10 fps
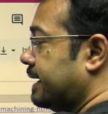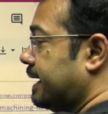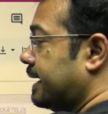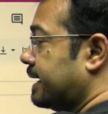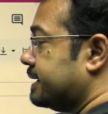
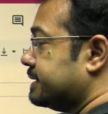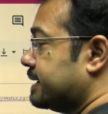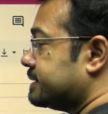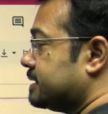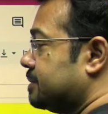एक
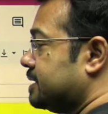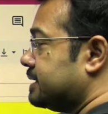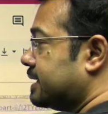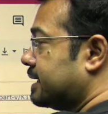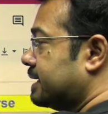हज़ार से भी
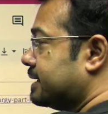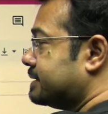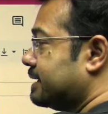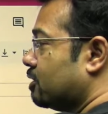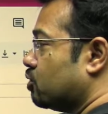ज़्यादा
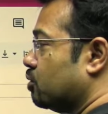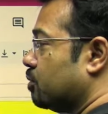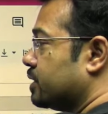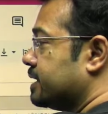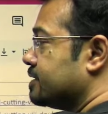लेक्चर
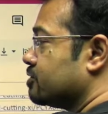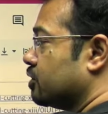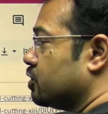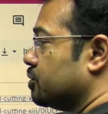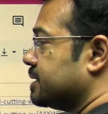रोबोटिक्स
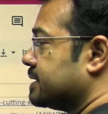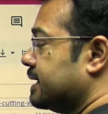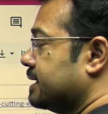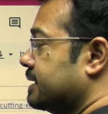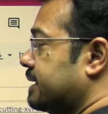
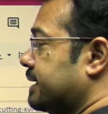ऑटोमेशन